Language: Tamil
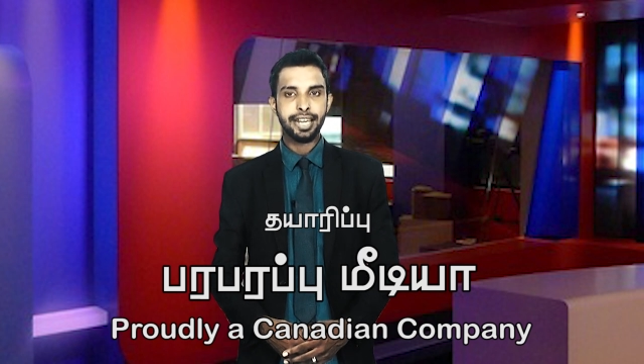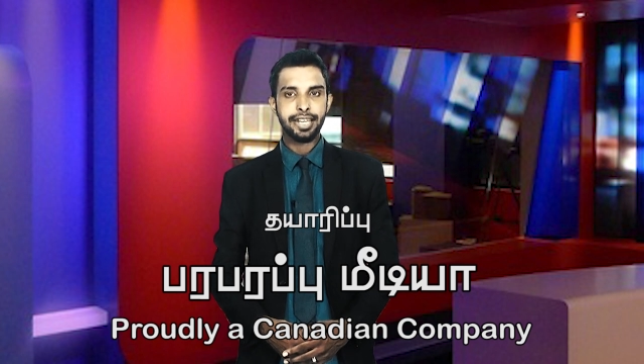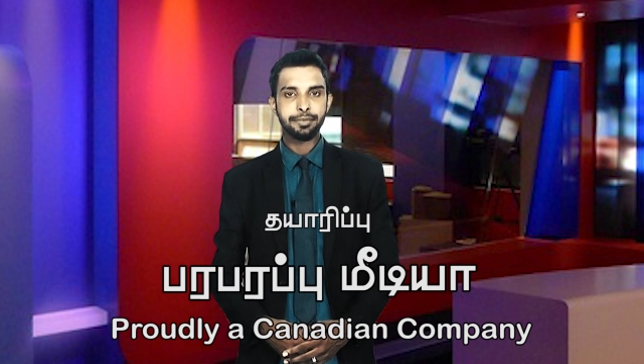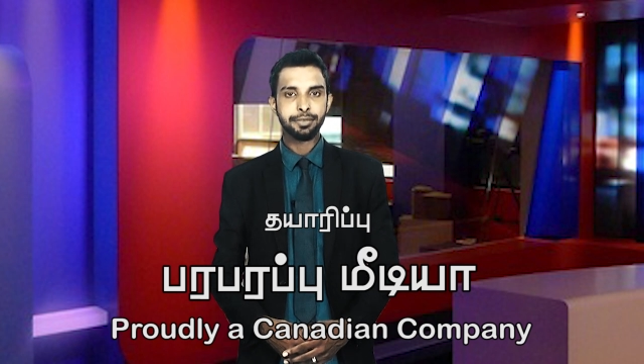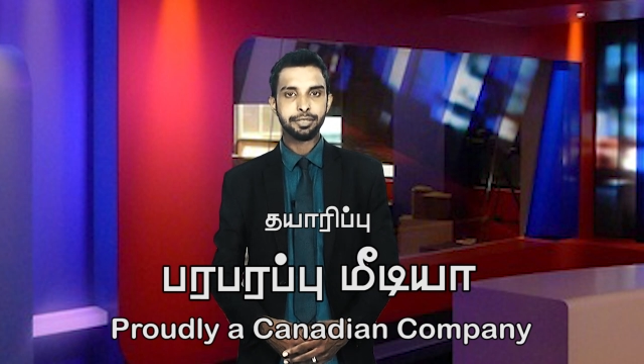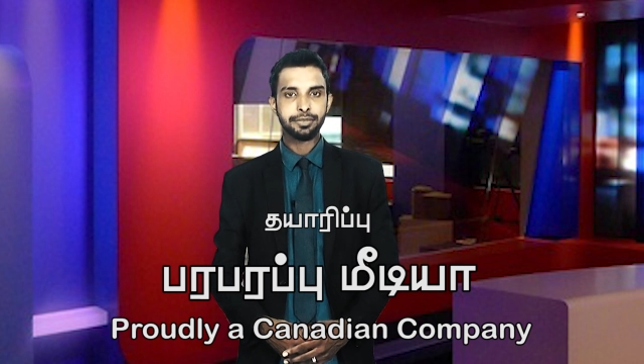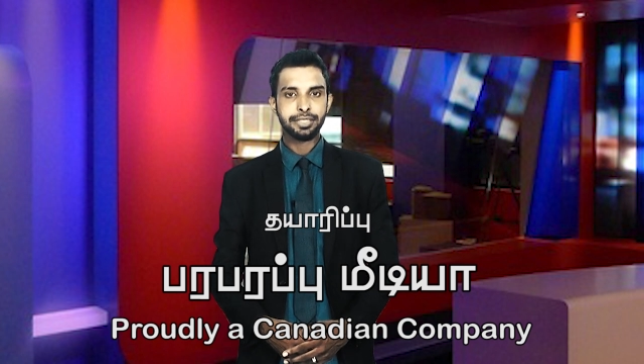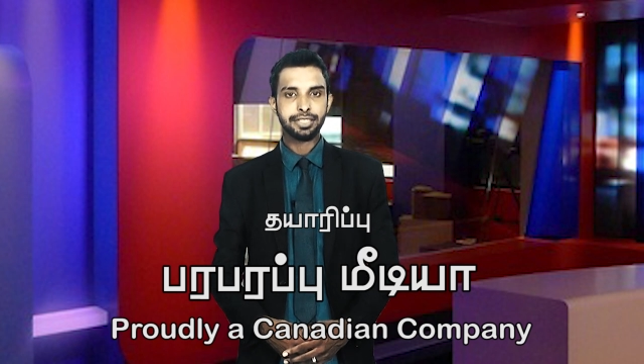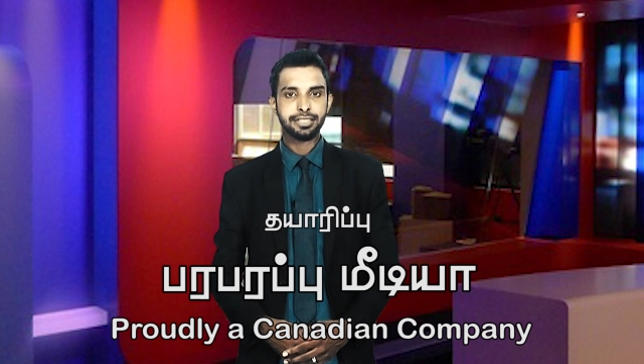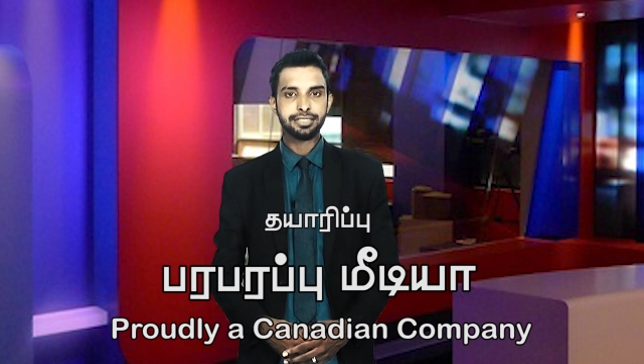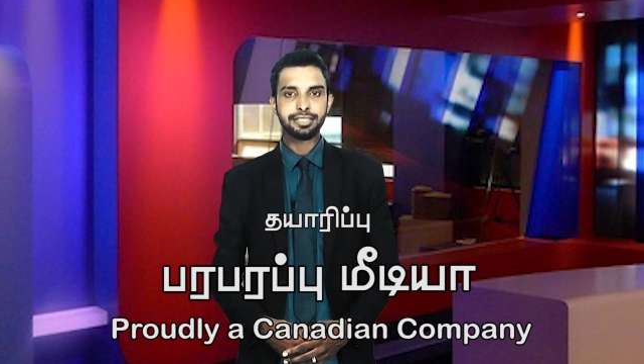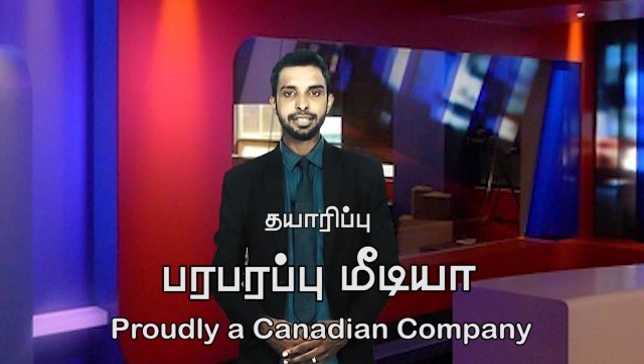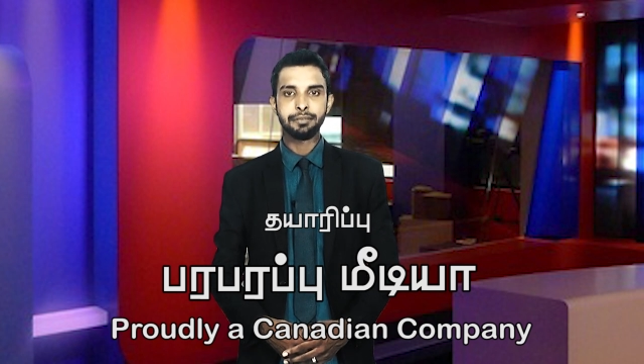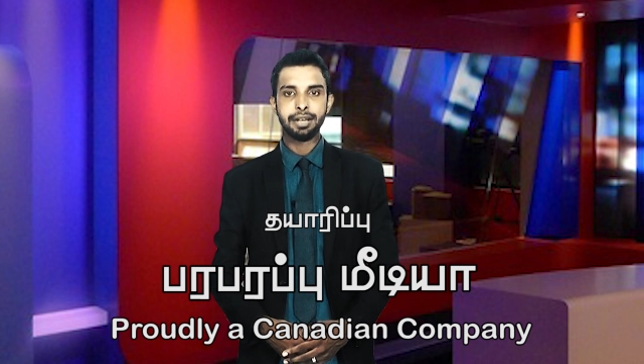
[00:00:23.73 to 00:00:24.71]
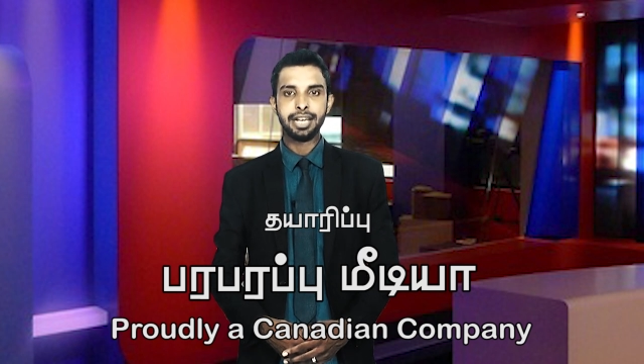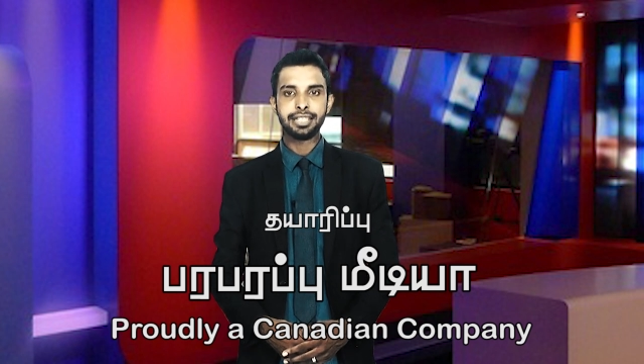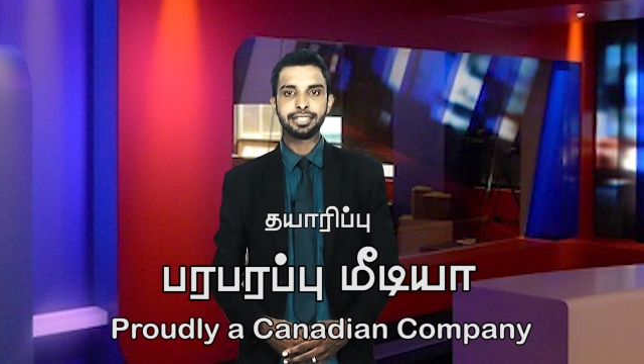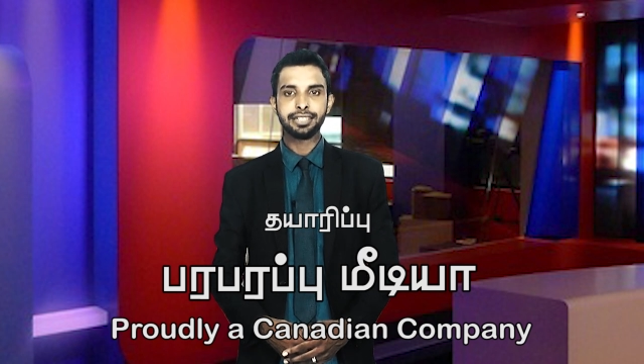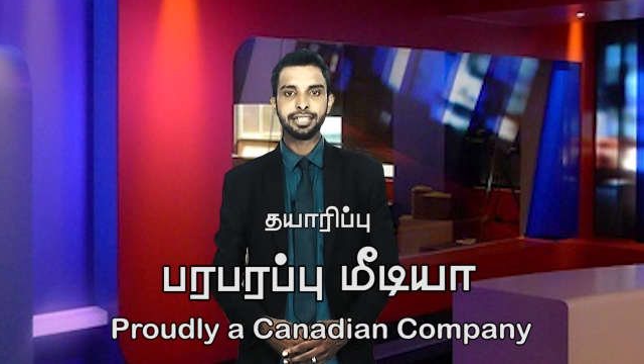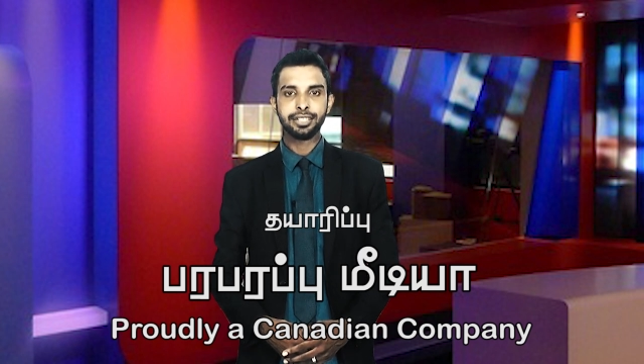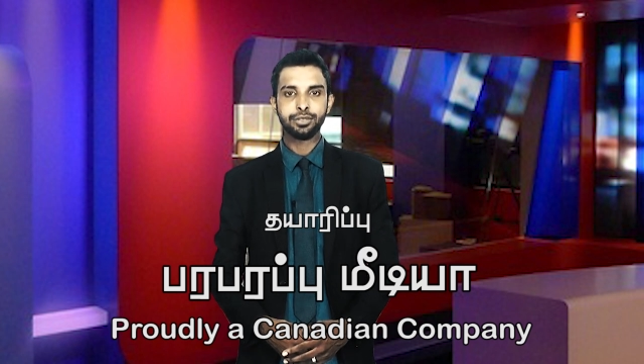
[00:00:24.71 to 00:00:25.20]
நடைபெறுவதற்கு சில
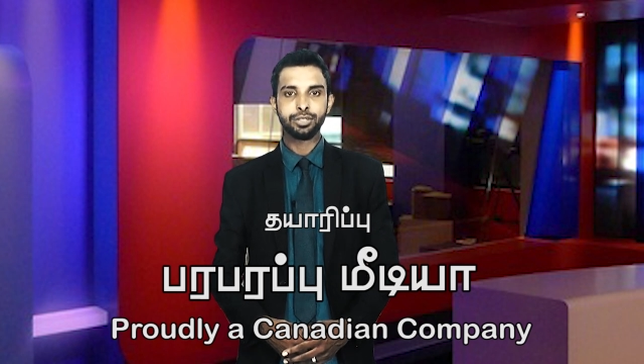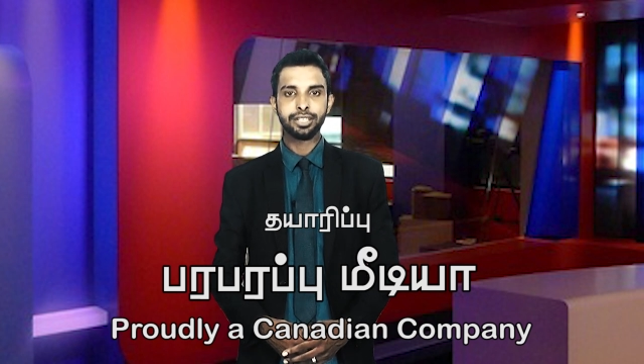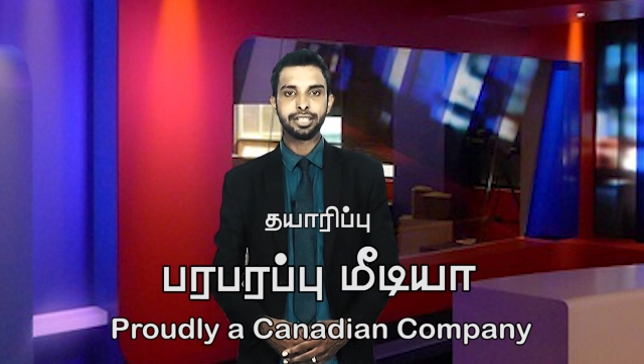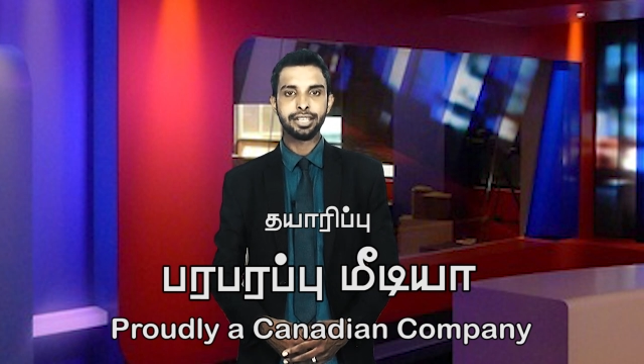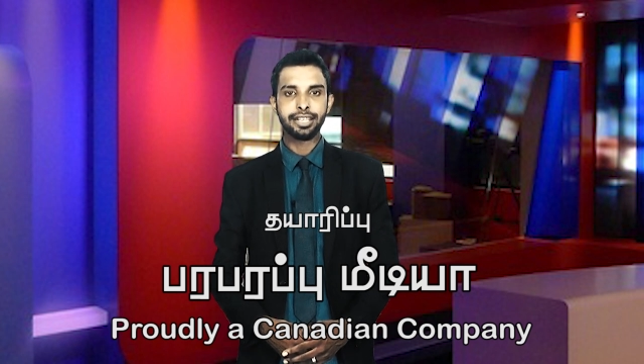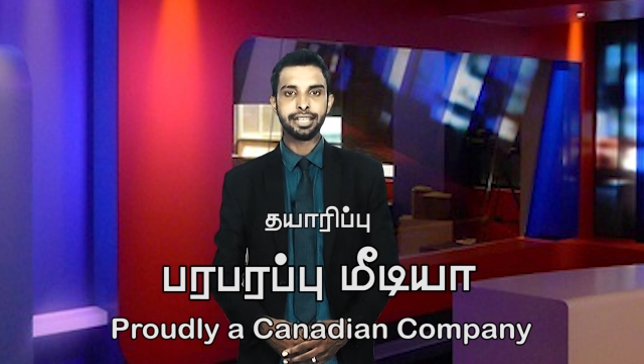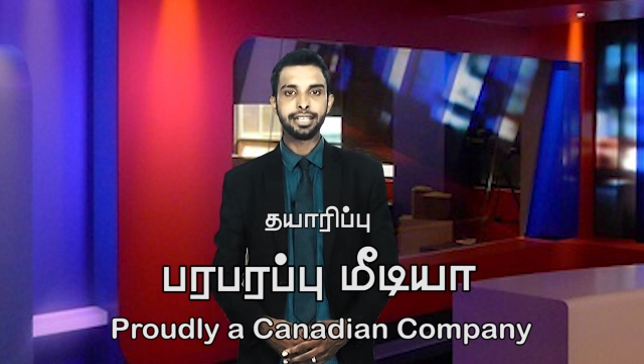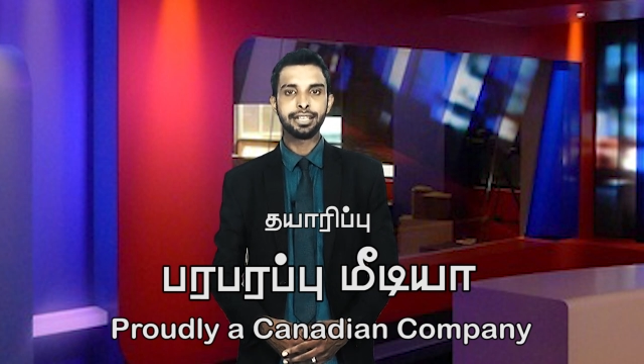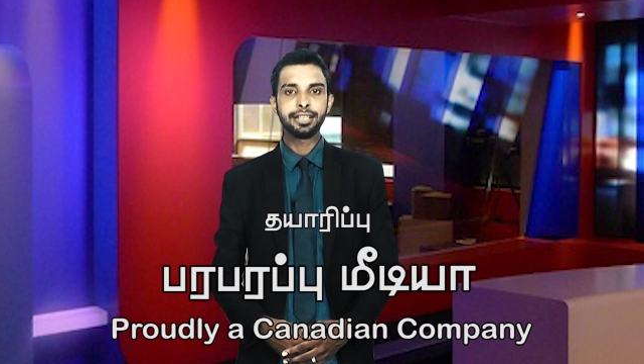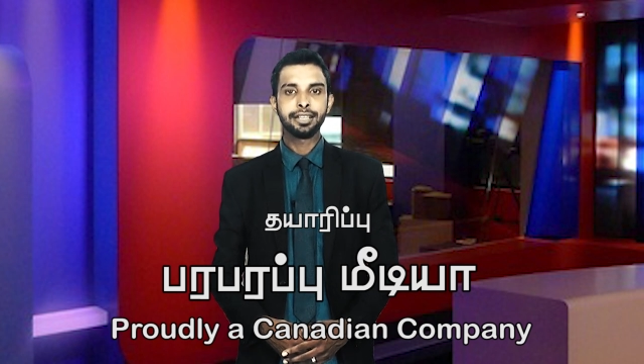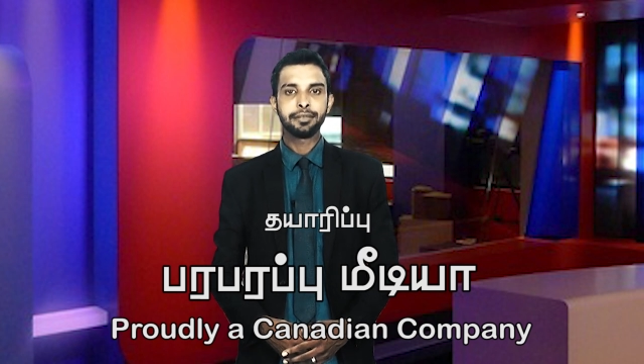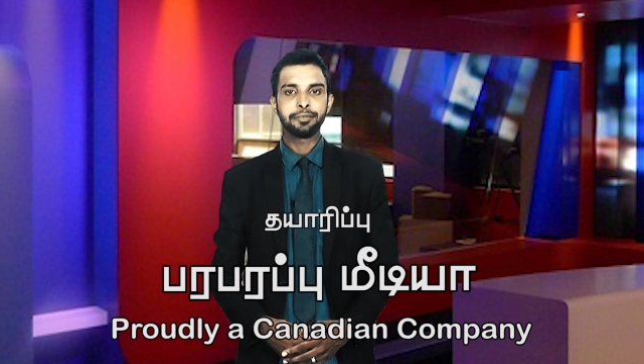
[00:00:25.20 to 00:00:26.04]
மாதங்களே உள்ள நிலையில்